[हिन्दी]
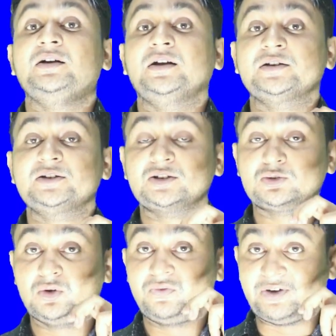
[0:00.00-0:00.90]
यानी कि
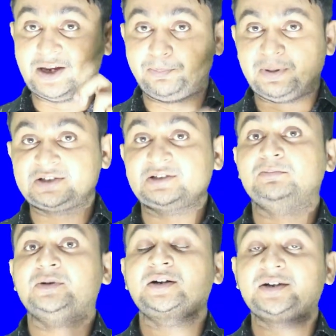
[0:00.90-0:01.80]
इसको फाइव
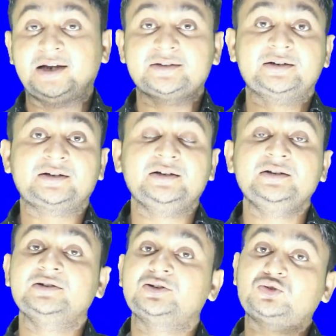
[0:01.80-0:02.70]
परसेंट में डाल करके
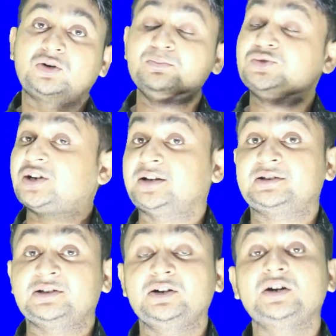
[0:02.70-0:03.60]
इसको हम
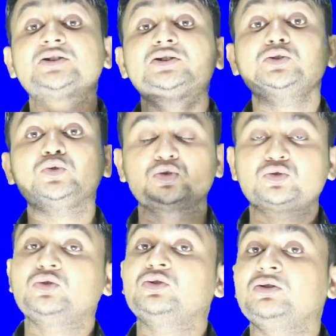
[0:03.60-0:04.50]
चढ़ाते हैं और इसकी डोज
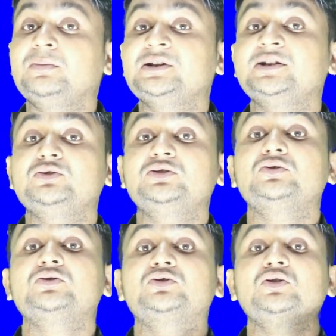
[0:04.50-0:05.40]
जो हमें देनी होती है
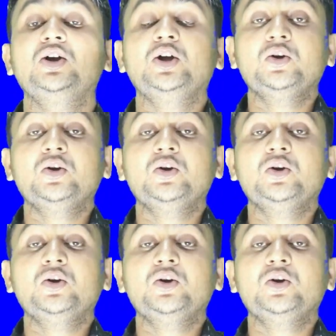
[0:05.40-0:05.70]
दोस्तों